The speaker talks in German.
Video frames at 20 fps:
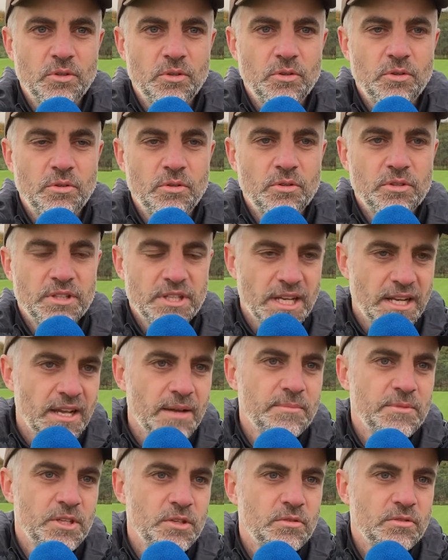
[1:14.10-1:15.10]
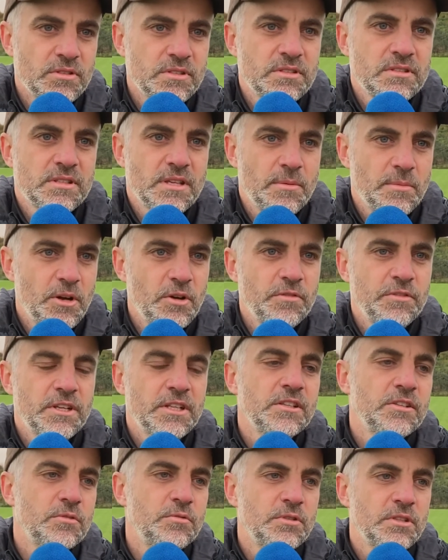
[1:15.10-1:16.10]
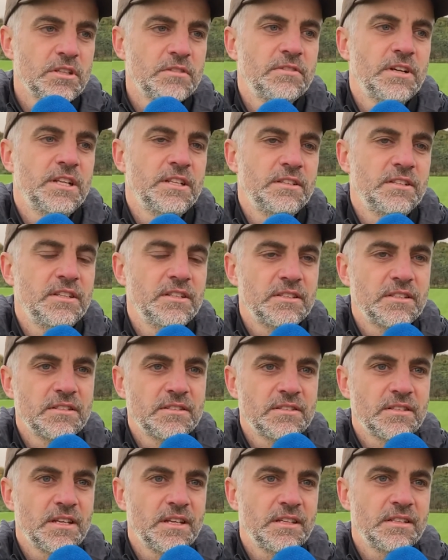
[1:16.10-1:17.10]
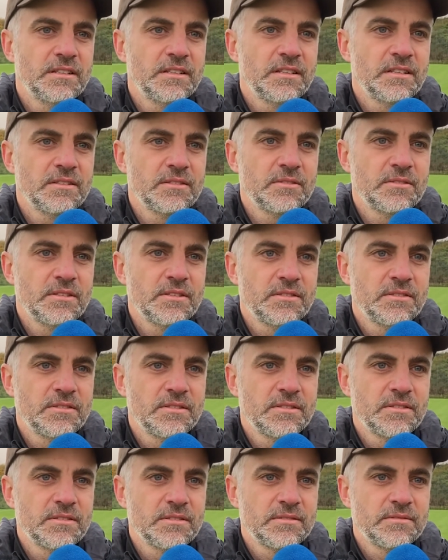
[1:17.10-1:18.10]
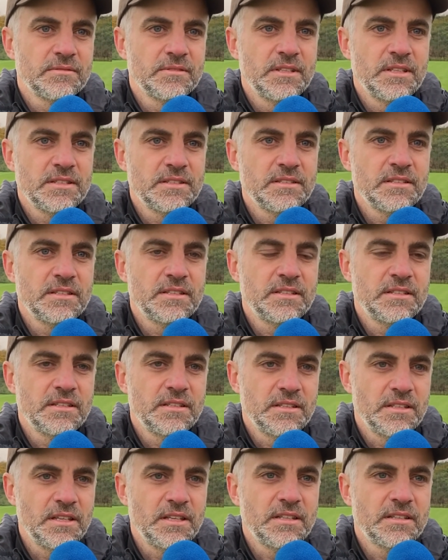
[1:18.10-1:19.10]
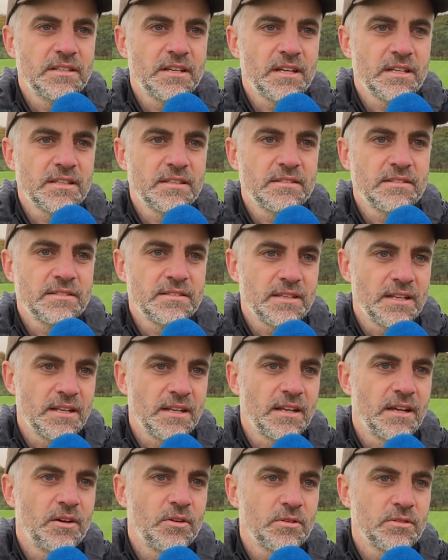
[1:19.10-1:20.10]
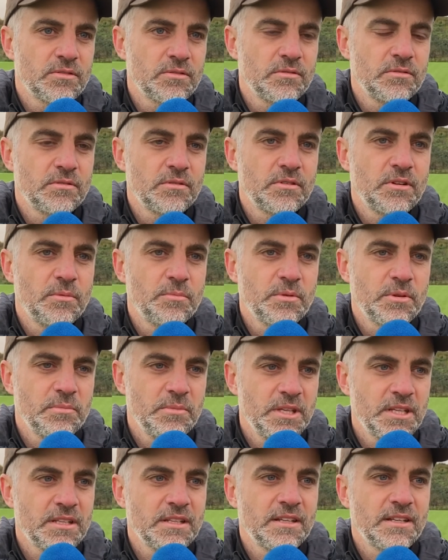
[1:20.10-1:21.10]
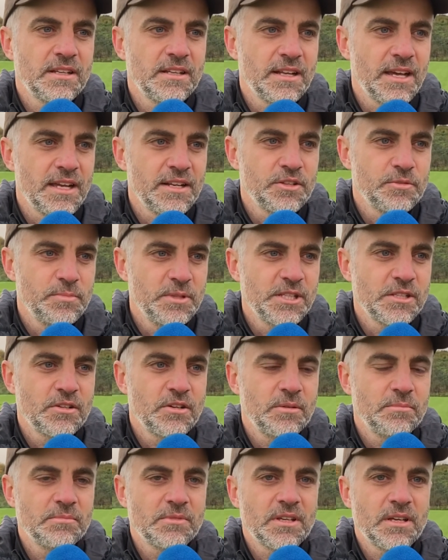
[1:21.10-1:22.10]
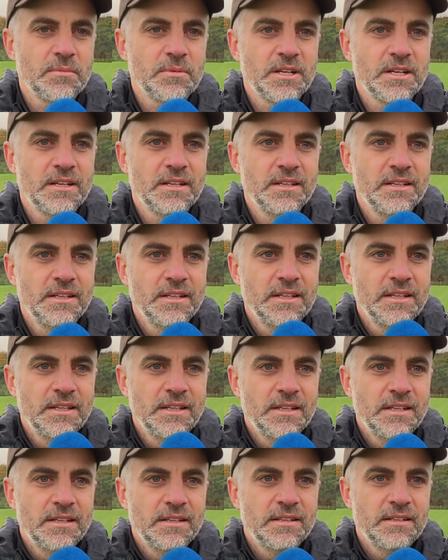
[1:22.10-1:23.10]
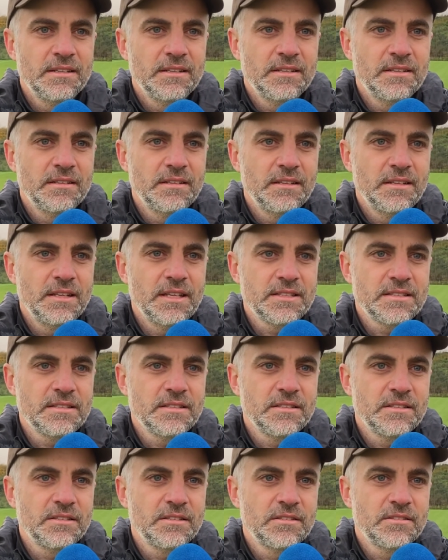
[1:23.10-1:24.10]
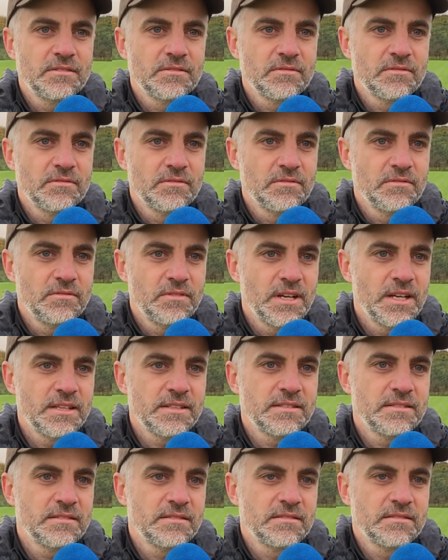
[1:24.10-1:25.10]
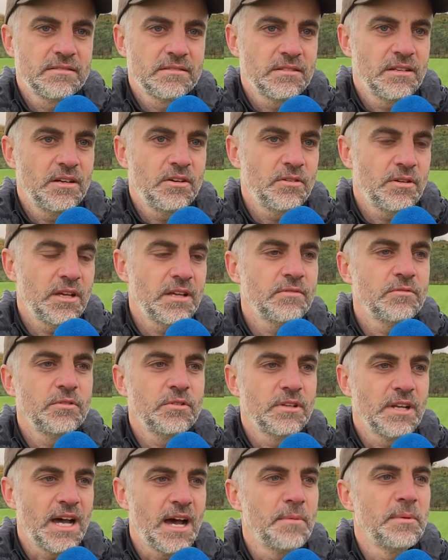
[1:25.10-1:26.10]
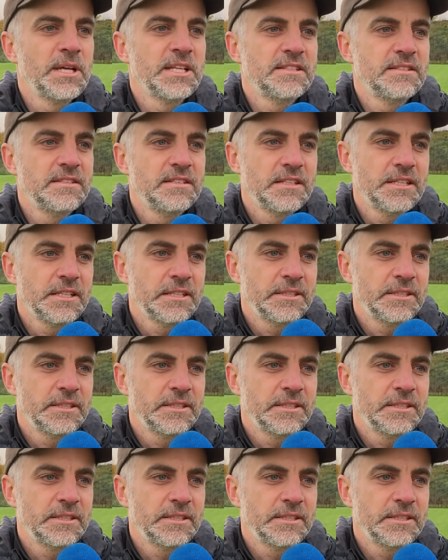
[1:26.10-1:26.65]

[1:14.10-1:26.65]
und dann haben die Jungs aber auch wirklich gute Qualität gezeigt. Also das ist nicht jeden Tag, dass es dann auch so komprimiert dann in ein Spiel kommt, aber äh, letztlich war es auch irgendwo ein Arbeitssieg